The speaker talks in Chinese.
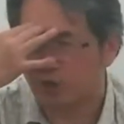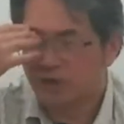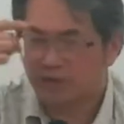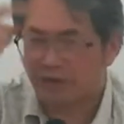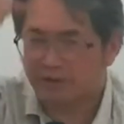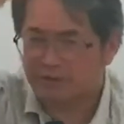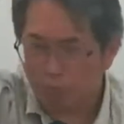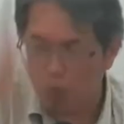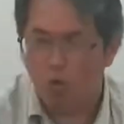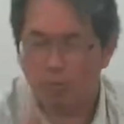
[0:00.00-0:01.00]
但是
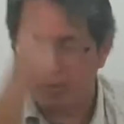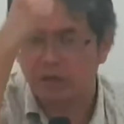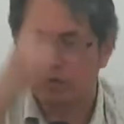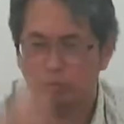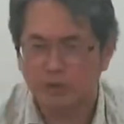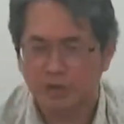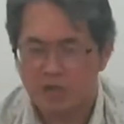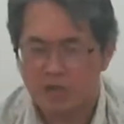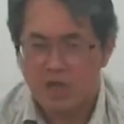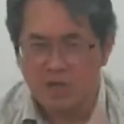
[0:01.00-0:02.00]
我们的土地
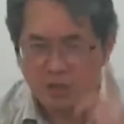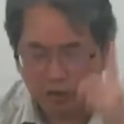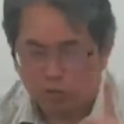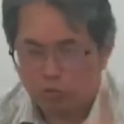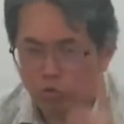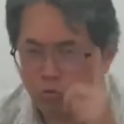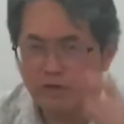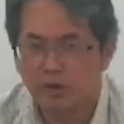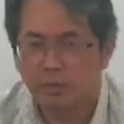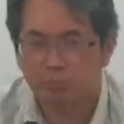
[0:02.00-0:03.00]
一寸
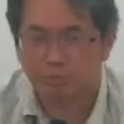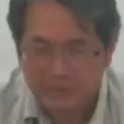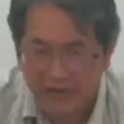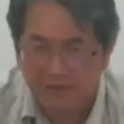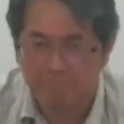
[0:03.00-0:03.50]
都不让。